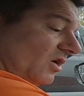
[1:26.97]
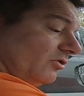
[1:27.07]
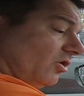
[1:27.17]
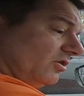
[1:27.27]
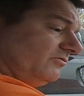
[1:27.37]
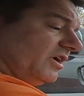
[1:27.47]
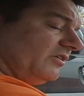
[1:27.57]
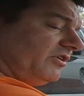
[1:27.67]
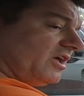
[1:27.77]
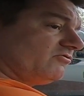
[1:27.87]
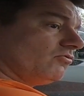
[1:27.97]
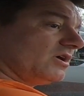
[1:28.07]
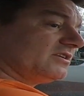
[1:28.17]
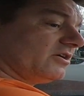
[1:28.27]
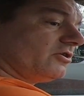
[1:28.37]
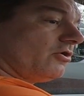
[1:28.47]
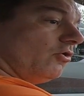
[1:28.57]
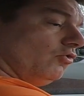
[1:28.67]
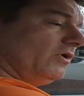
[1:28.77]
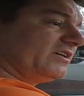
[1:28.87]
Il y aura une vérification intérieure
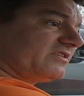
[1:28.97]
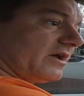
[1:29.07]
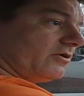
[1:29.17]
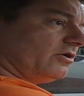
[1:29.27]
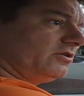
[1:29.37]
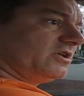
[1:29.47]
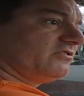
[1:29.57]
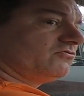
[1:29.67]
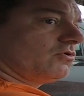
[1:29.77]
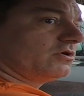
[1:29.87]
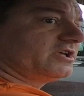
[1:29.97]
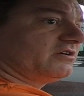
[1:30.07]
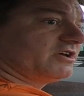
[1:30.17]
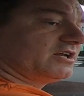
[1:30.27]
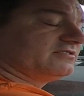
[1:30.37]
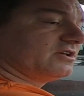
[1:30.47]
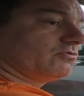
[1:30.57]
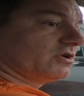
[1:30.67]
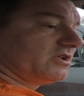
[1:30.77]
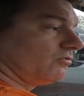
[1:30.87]
ou extérieure, une question en lien avec la
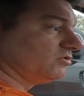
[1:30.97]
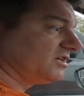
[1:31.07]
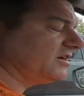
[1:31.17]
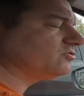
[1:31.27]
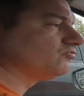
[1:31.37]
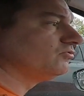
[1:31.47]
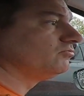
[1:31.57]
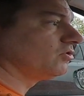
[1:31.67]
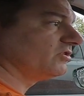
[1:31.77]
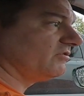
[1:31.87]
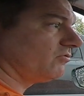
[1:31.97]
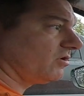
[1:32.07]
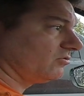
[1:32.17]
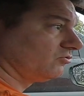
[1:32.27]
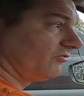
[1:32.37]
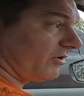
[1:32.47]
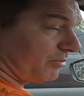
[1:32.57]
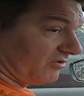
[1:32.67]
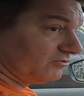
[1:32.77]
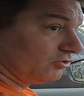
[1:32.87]
sécurité routière. Je vous demande d'avoir, de faire
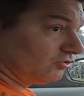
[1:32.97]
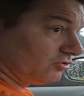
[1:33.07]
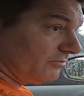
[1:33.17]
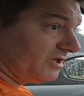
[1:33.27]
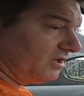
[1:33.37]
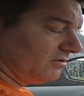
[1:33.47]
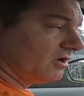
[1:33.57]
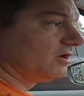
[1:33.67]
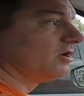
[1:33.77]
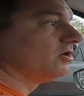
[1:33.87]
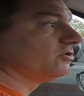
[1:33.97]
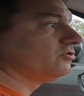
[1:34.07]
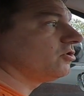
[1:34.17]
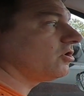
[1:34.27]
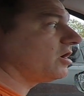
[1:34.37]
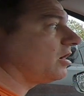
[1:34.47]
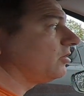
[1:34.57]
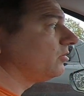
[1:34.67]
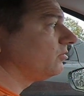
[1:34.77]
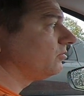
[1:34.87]
preuve d'autonomie. Il y
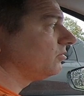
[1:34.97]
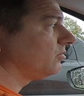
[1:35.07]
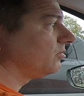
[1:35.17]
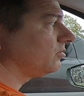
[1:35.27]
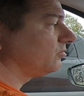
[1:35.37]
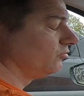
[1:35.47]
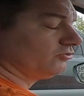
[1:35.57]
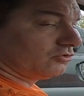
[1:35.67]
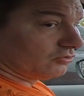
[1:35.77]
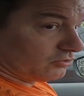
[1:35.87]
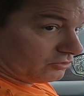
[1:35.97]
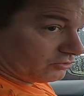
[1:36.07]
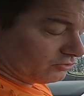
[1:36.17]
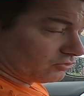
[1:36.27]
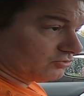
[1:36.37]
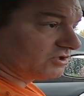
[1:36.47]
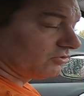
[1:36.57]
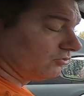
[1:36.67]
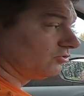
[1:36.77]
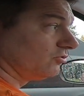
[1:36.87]
aura une, conduite
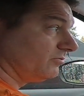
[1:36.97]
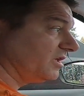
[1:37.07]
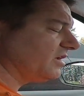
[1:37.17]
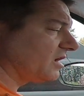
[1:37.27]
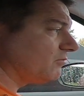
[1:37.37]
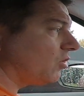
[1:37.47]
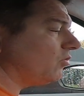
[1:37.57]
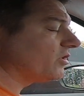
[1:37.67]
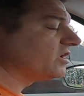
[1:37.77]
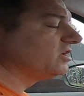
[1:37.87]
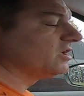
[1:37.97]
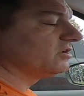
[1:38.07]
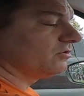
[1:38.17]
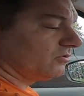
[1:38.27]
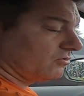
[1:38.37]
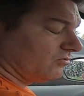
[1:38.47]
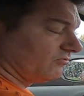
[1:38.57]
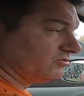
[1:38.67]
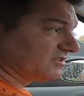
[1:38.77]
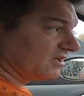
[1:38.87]
en autonomie également et
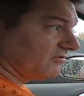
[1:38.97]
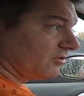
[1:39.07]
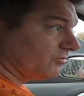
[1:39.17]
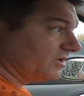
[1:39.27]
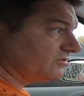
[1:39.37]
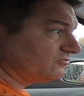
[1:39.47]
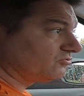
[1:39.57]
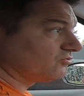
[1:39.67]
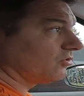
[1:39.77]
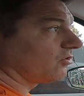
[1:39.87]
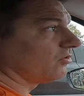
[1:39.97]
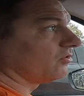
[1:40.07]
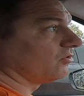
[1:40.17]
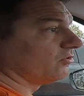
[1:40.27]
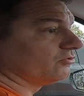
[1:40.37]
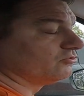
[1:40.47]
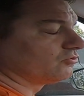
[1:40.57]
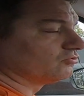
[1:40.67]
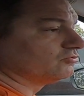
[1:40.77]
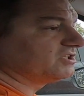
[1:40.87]
vous serez évalué sur euh, une
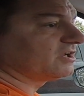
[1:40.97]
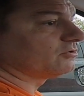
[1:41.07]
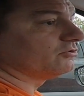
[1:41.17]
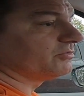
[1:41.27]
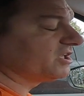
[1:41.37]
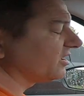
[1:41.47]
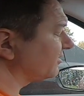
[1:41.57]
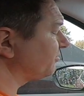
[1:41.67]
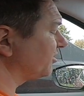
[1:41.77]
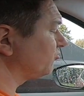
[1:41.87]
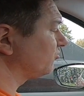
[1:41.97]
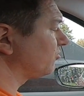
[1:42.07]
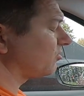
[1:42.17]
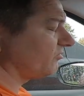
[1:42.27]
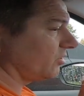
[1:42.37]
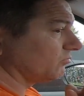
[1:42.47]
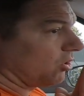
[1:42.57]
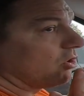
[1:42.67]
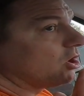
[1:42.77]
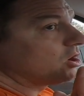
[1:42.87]
conduite économique et respectueuse de
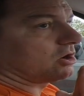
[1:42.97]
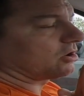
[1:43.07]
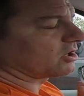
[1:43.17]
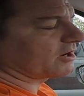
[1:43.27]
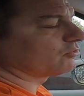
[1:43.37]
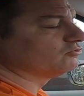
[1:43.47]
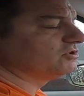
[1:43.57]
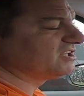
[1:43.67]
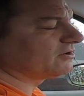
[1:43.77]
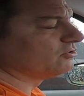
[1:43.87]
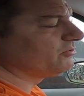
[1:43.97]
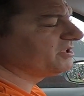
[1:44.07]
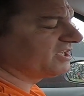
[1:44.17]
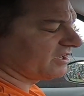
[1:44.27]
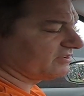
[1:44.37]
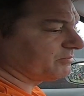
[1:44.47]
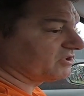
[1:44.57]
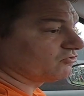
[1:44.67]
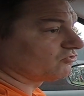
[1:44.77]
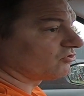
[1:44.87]
l'environnement. Alors la conduite économique et
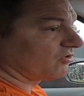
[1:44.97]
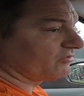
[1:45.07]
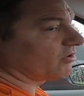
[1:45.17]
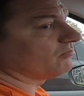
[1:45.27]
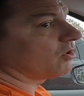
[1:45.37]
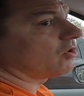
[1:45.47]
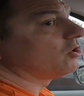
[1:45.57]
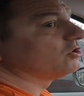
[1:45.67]
respectueuse de l'environnement,